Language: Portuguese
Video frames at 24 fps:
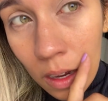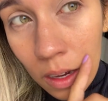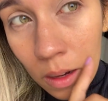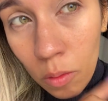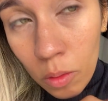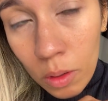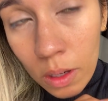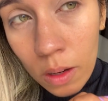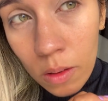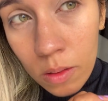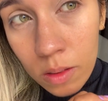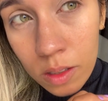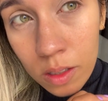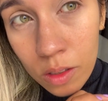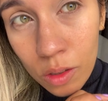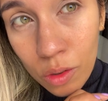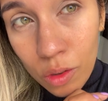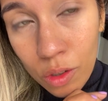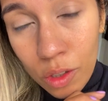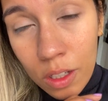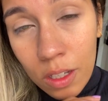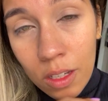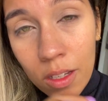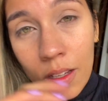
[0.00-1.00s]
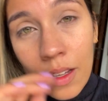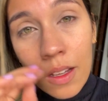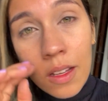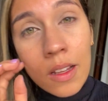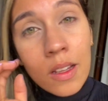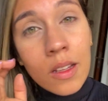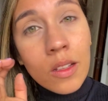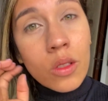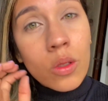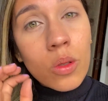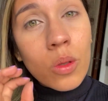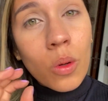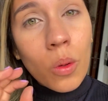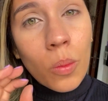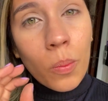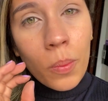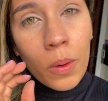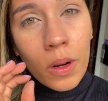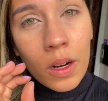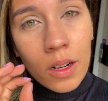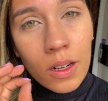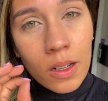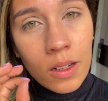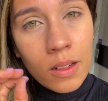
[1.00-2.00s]
O que eu senti?
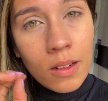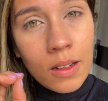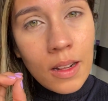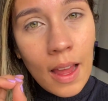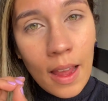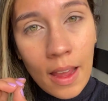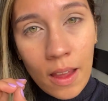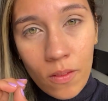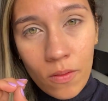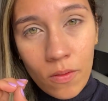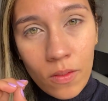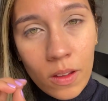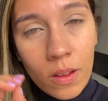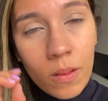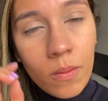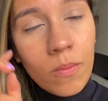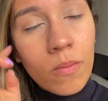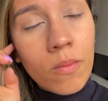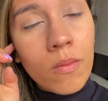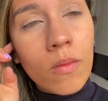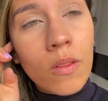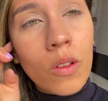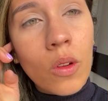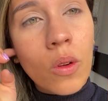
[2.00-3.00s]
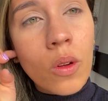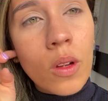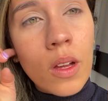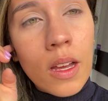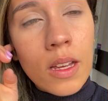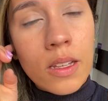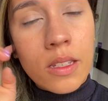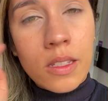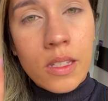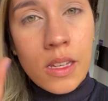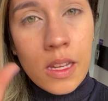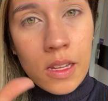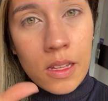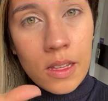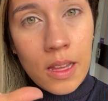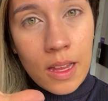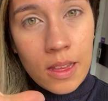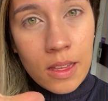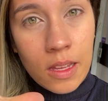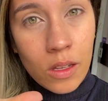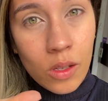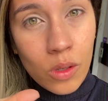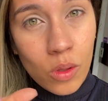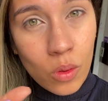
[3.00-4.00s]
Super leve, assim, na
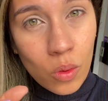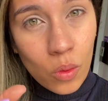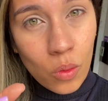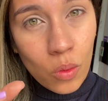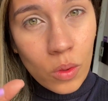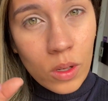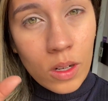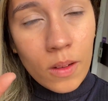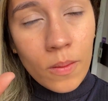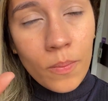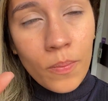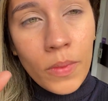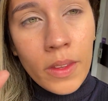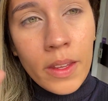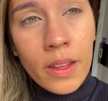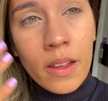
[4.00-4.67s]
textura.